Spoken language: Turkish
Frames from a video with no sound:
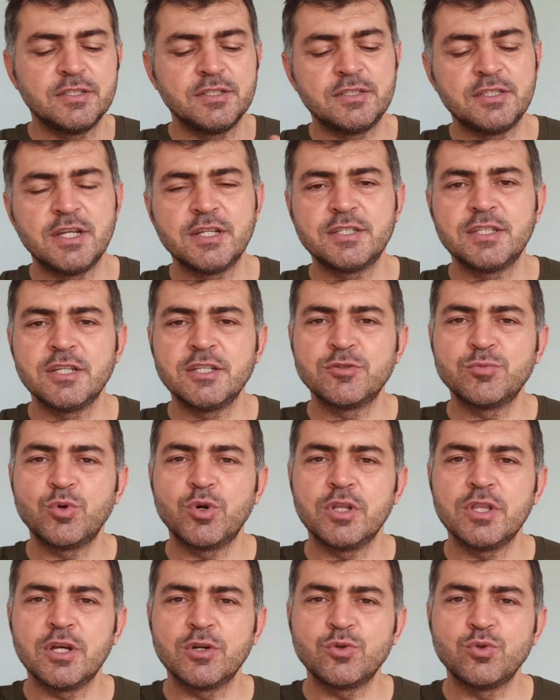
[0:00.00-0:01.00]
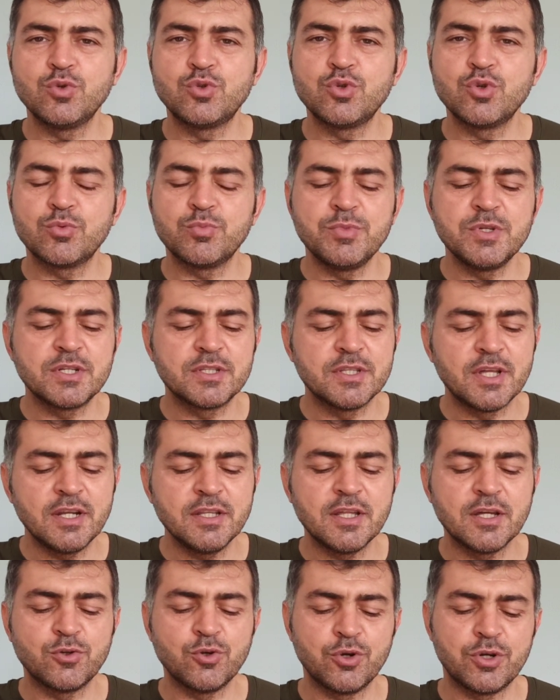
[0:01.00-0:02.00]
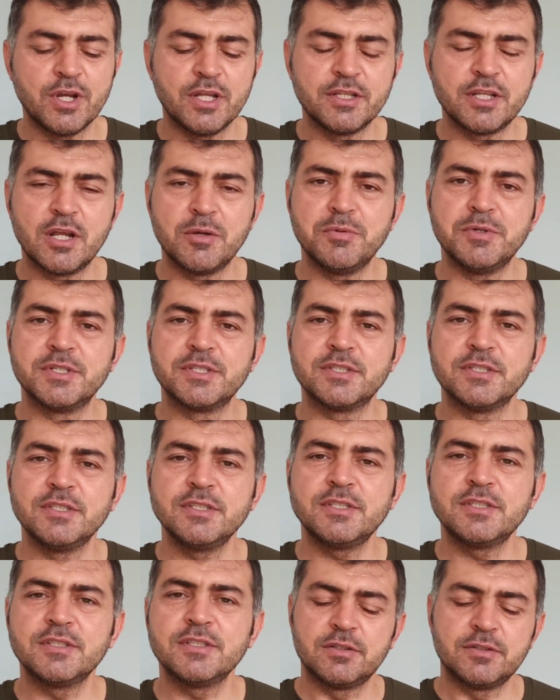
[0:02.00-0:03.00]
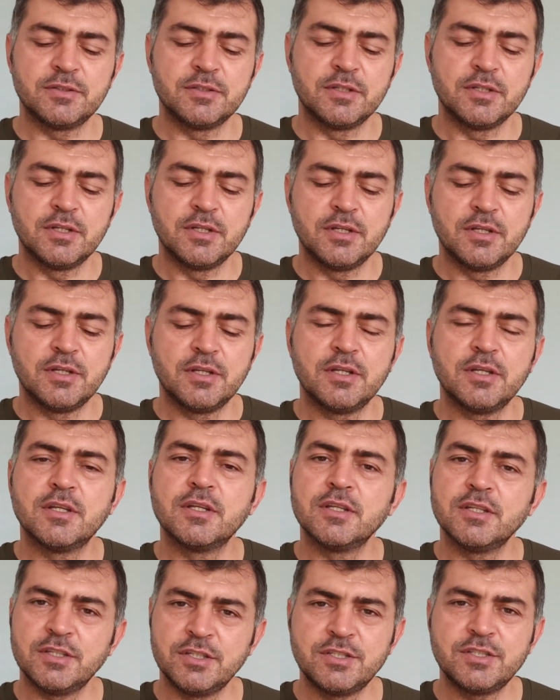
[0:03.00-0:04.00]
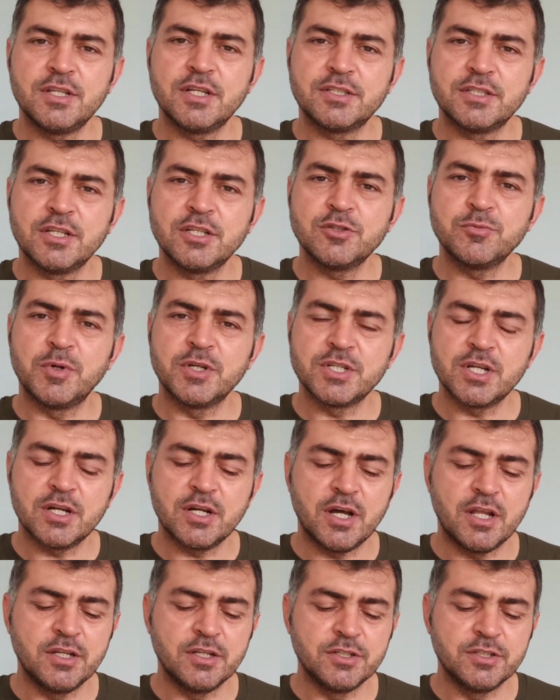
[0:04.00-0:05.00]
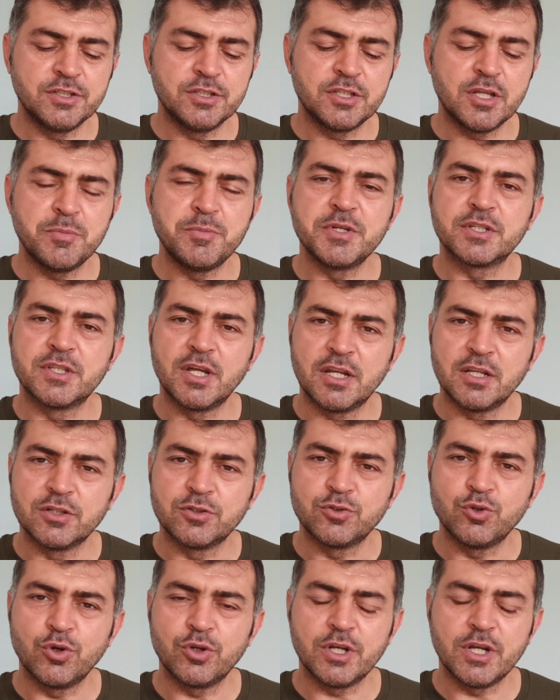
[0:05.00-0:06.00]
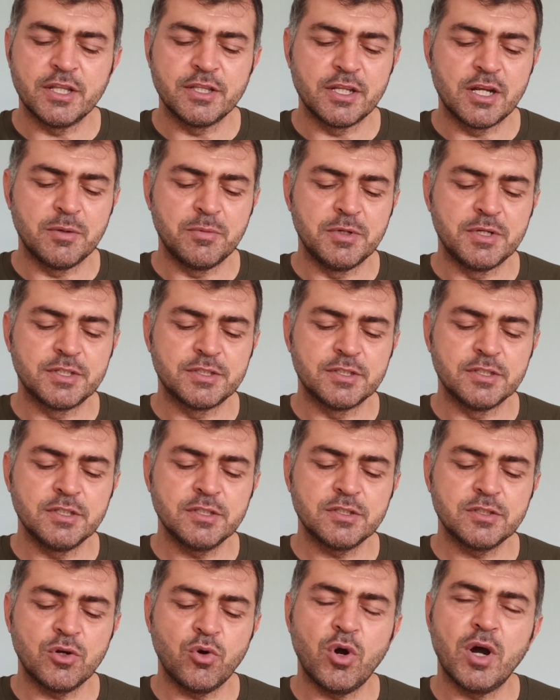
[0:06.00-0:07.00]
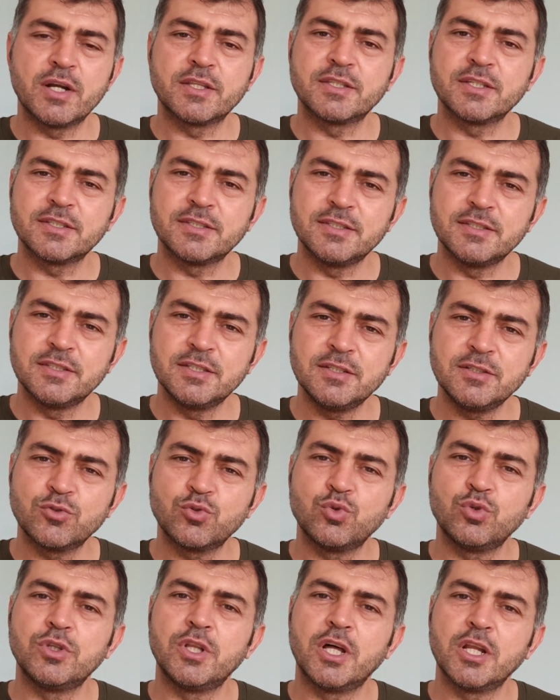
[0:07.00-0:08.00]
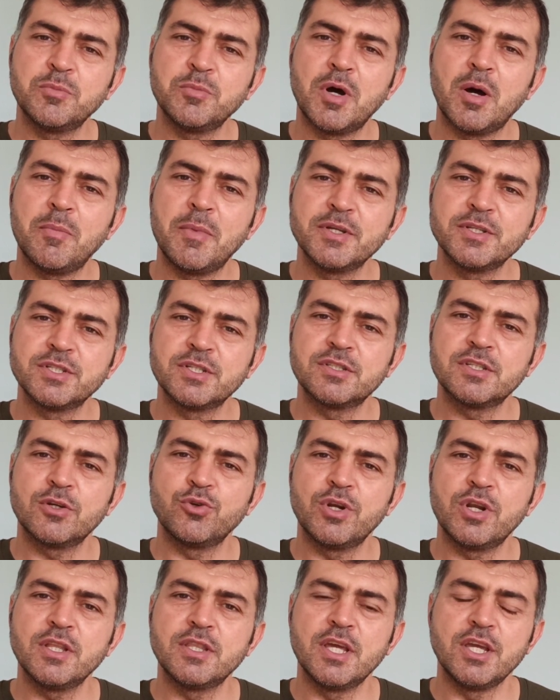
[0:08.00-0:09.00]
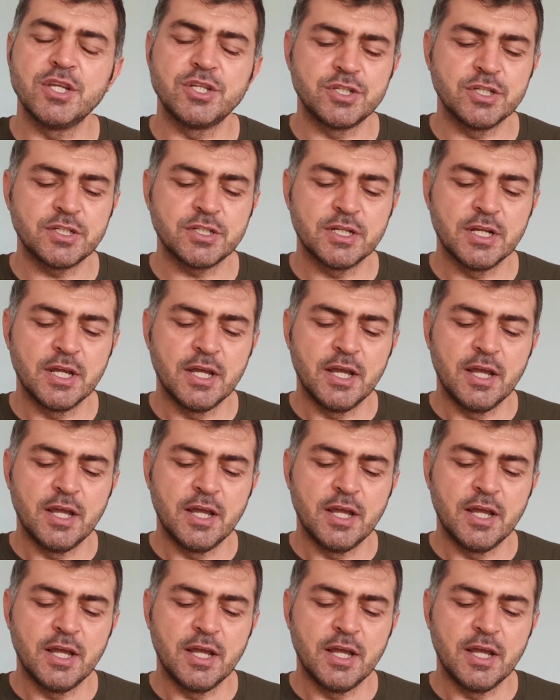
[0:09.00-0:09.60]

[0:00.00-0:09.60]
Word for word: İsterseniz bu kadar küçük bir dalı da köklendirebilirsiniz. İsterseniz bacak kalınlığında bir dalı köklendirebilirsiniz. O artık sizin kullanım amacınıza göre değişir.